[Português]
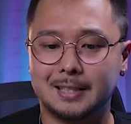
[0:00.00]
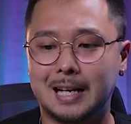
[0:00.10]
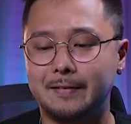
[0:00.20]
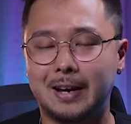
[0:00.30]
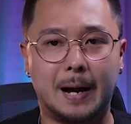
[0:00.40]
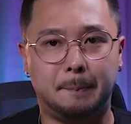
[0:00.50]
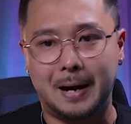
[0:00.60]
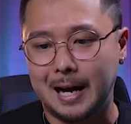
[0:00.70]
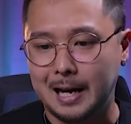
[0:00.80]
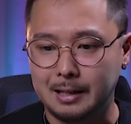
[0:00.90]
nave é
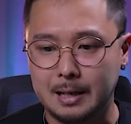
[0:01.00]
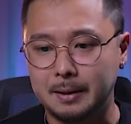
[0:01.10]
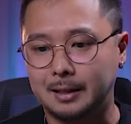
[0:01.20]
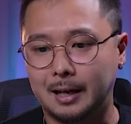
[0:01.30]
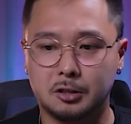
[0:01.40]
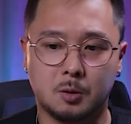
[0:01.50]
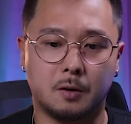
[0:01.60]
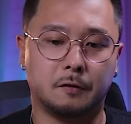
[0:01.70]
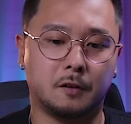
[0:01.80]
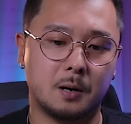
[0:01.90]
capado, é limitado de alguma
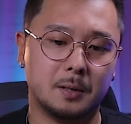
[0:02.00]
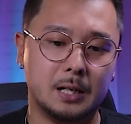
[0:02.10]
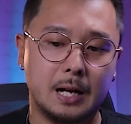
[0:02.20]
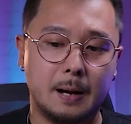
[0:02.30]
forma?